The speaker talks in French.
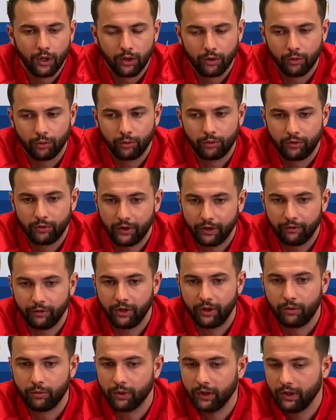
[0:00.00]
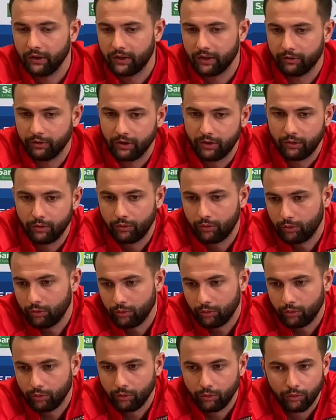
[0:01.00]
donc ça va être, ouais, ça va être
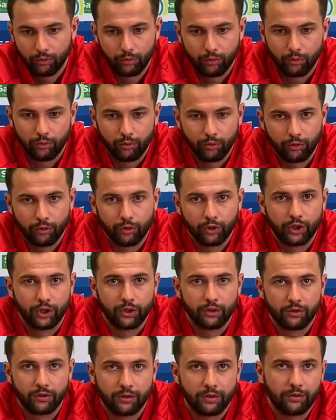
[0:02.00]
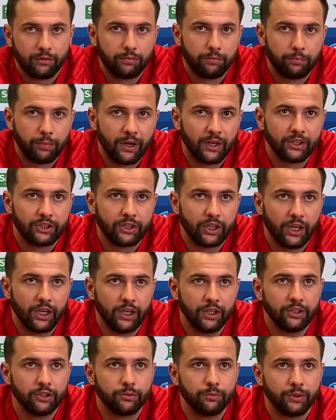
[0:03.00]
ce, pas un
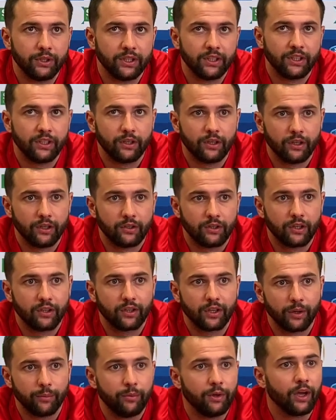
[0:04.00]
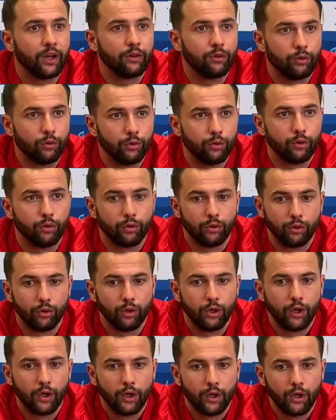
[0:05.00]
challenge, mais ça serait bien de
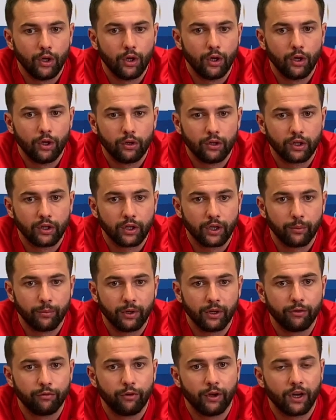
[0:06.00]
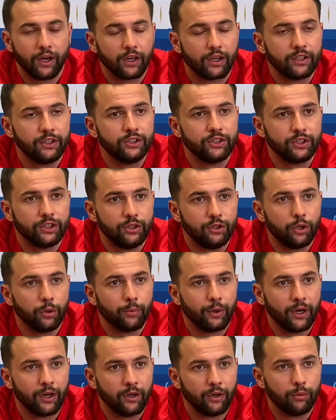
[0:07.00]
ça serait bien de faire un clean sheet
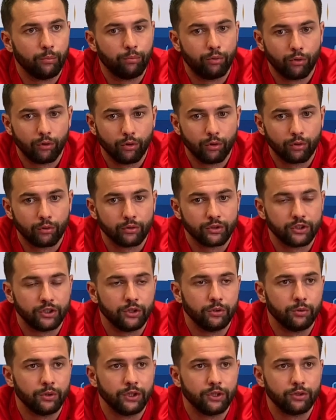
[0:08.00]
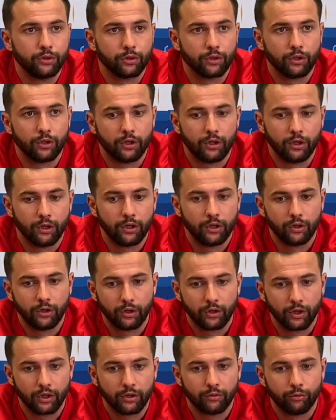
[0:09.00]
demain pour continuer sur
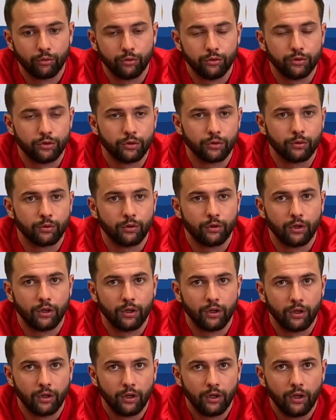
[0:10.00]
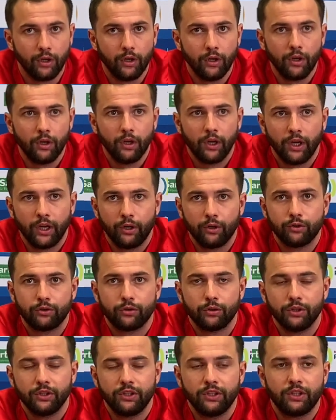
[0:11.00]
notre évolution et notre
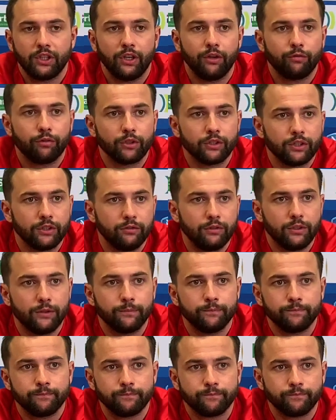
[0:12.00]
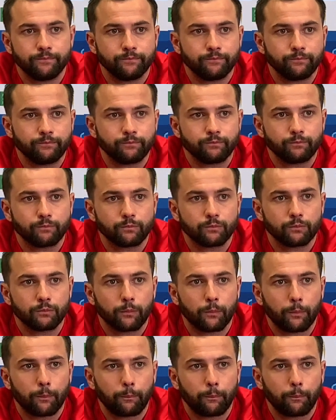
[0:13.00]
solidité défensive. Et ce manque de